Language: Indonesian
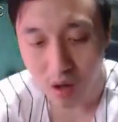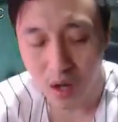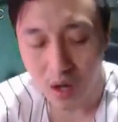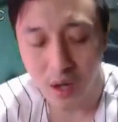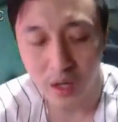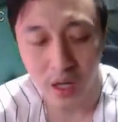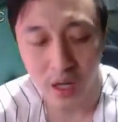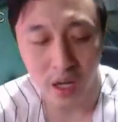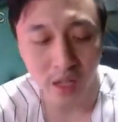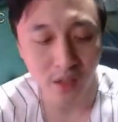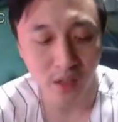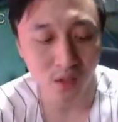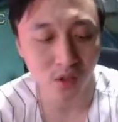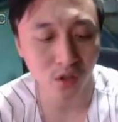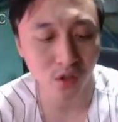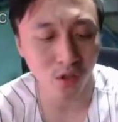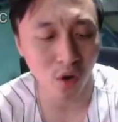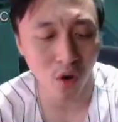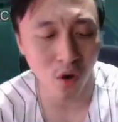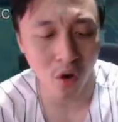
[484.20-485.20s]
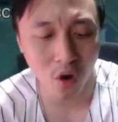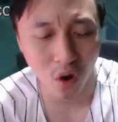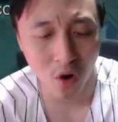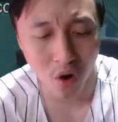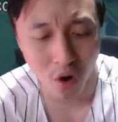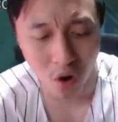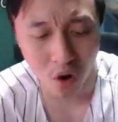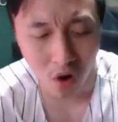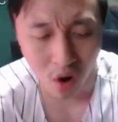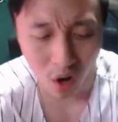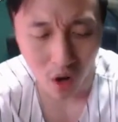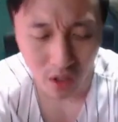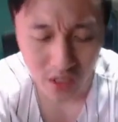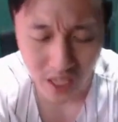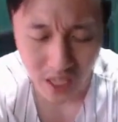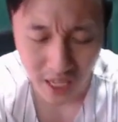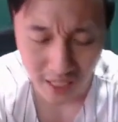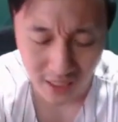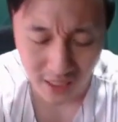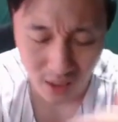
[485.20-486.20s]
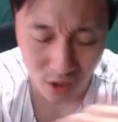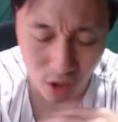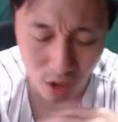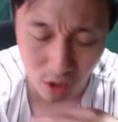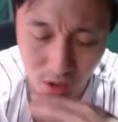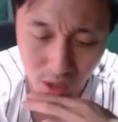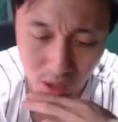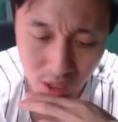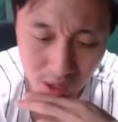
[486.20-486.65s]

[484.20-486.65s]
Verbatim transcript: Ngentot, ngentot,